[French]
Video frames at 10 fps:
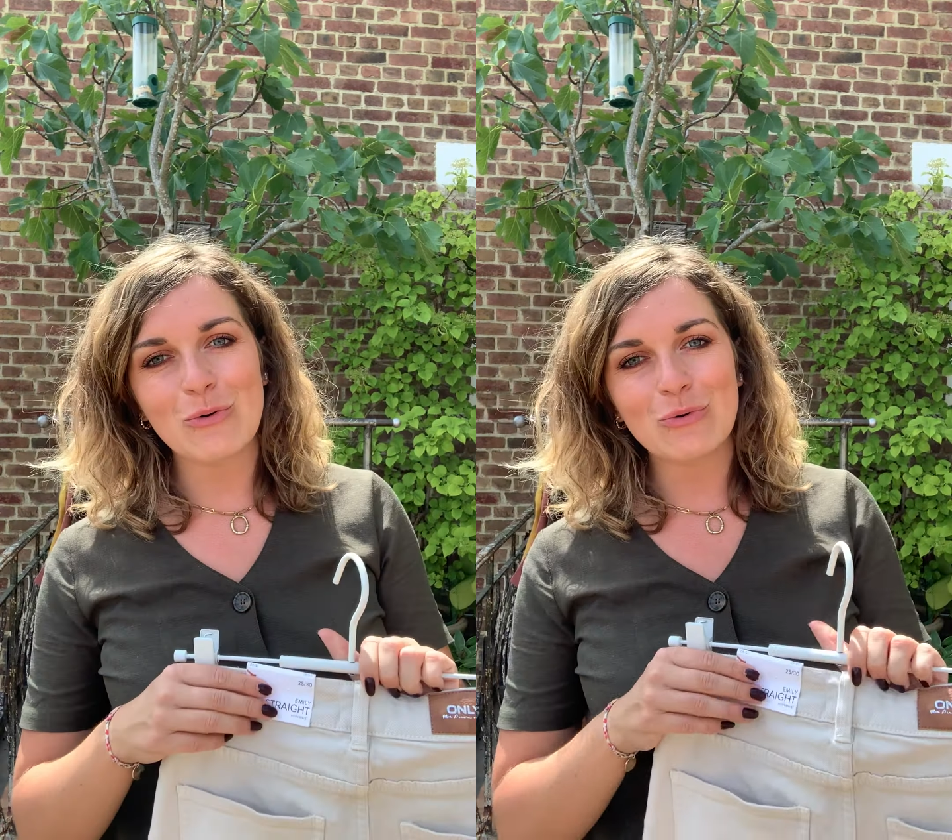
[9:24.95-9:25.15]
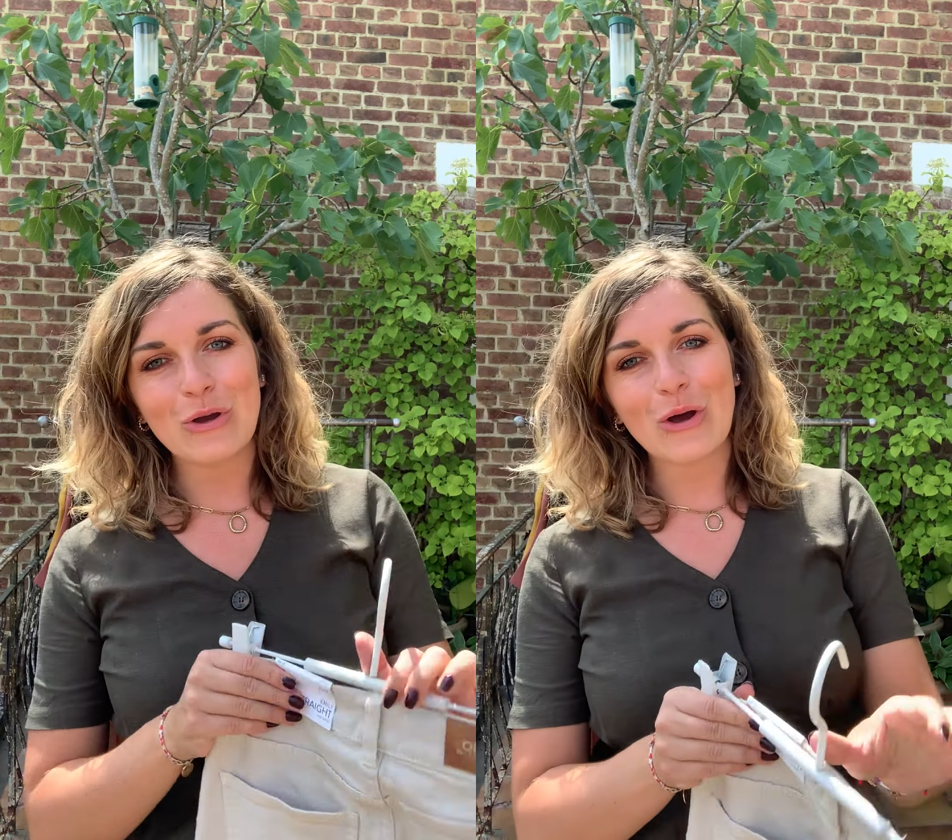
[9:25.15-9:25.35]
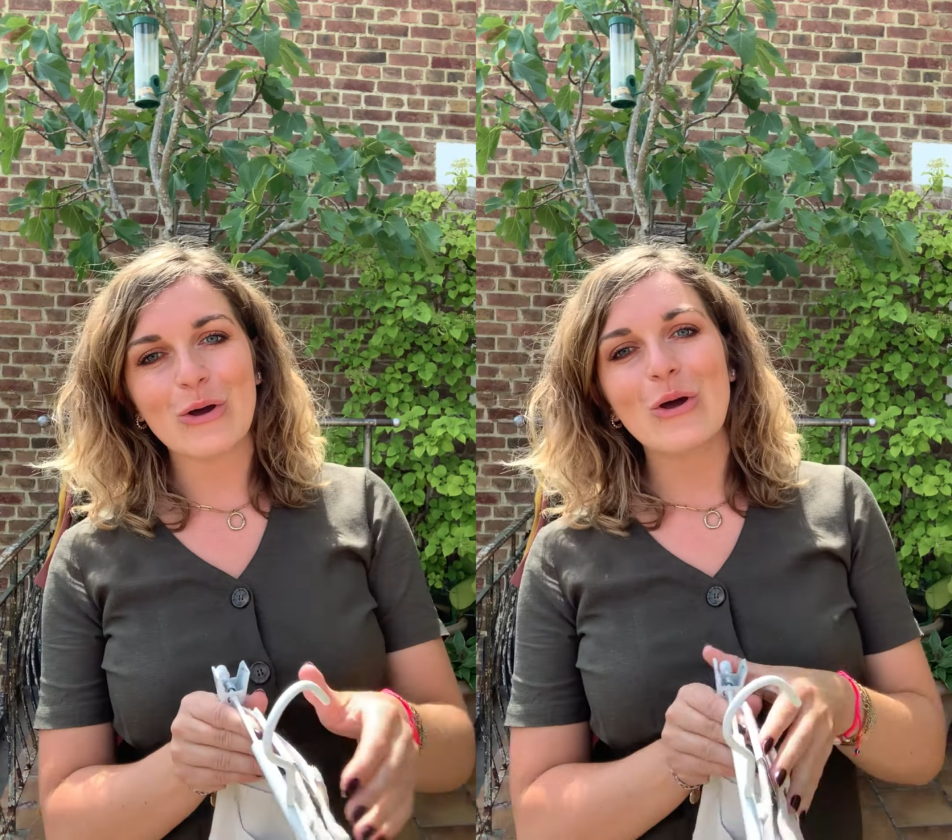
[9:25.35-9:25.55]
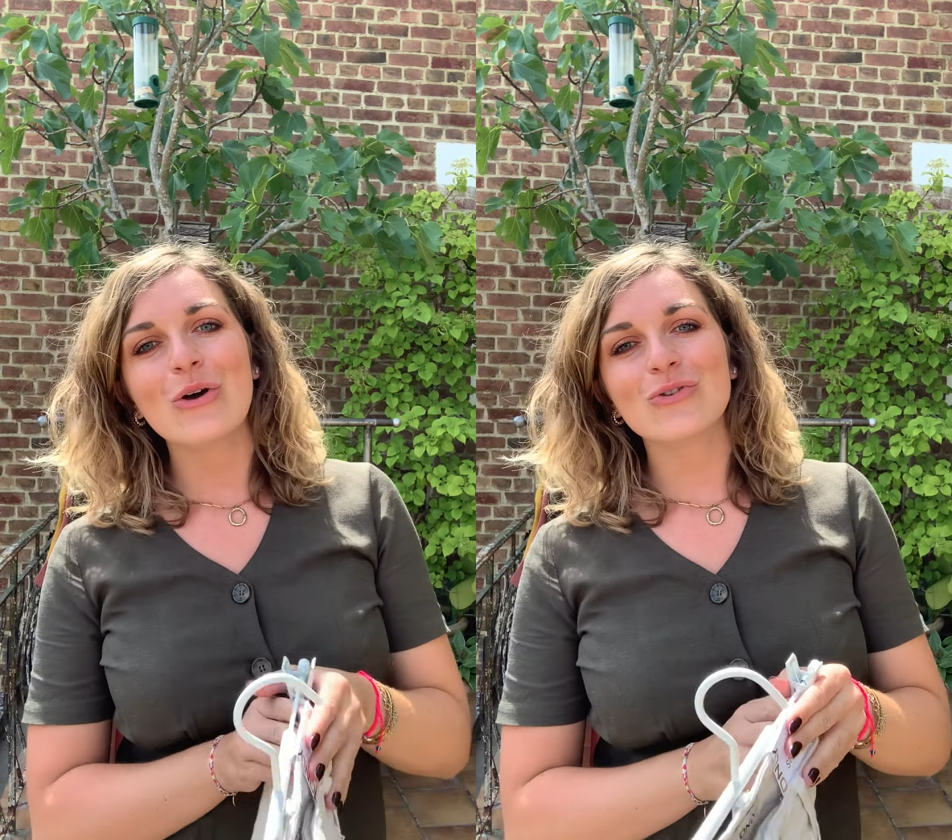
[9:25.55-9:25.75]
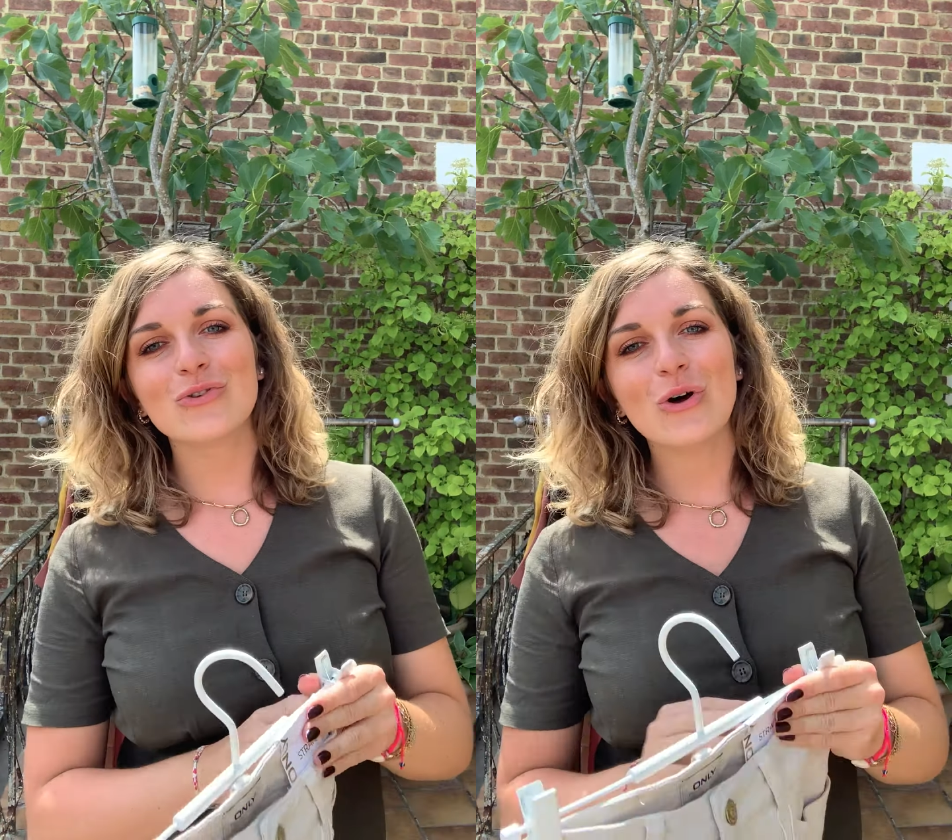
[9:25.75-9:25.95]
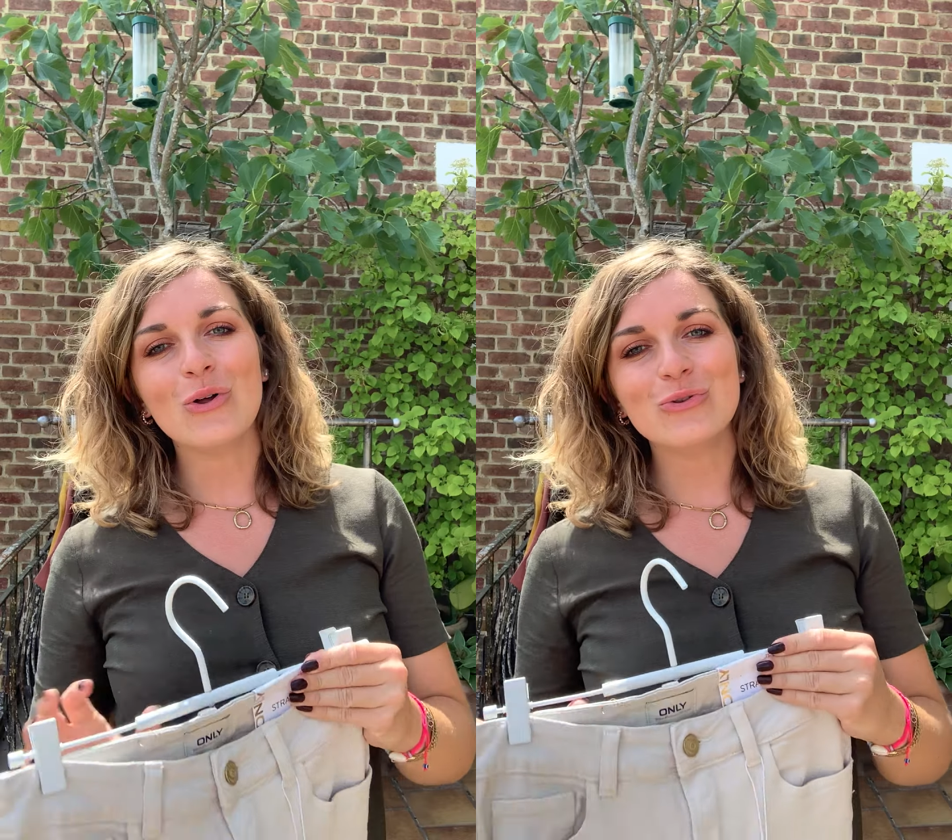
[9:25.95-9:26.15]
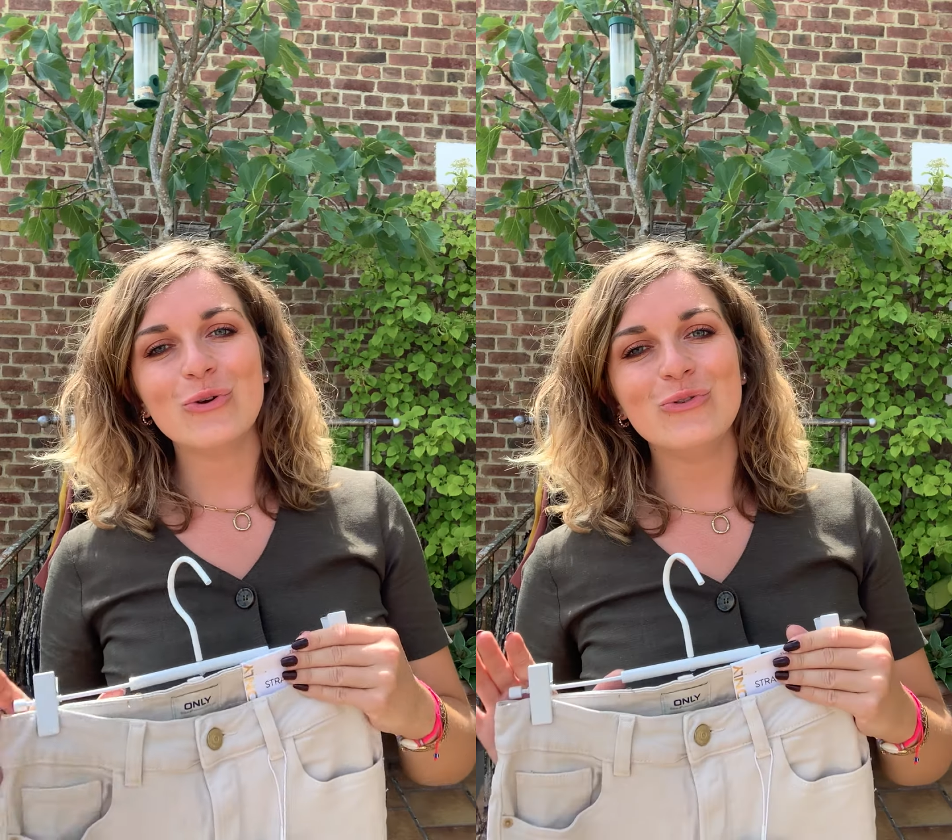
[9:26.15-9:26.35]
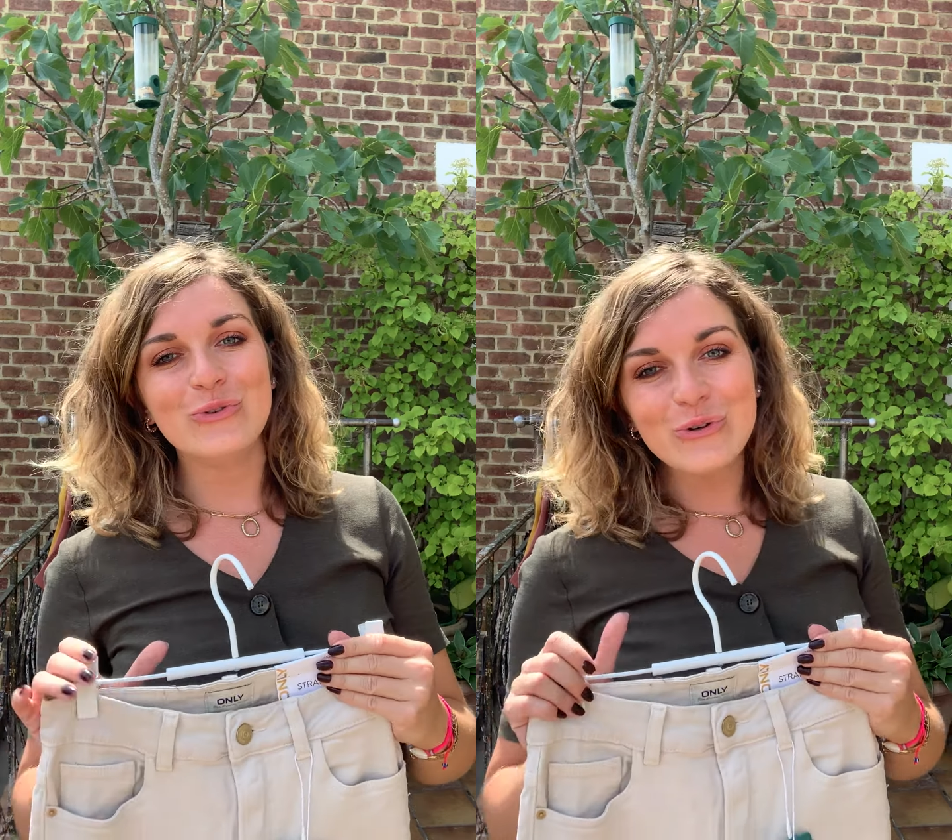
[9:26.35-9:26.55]
longueur
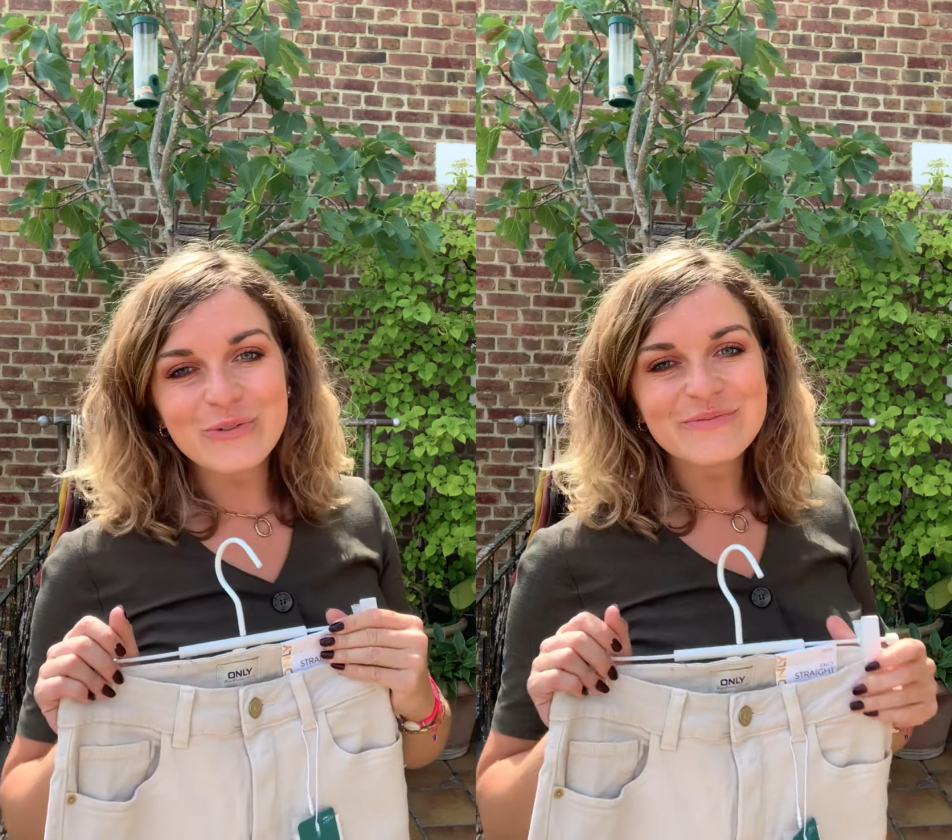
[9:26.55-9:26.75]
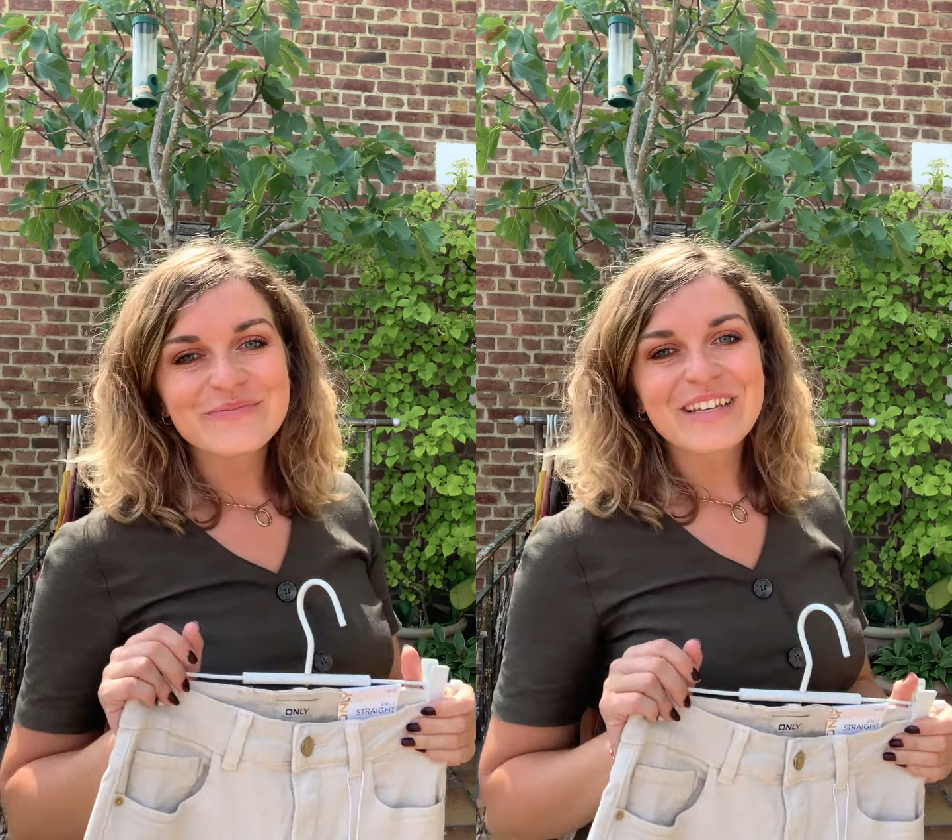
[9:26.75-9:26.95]
32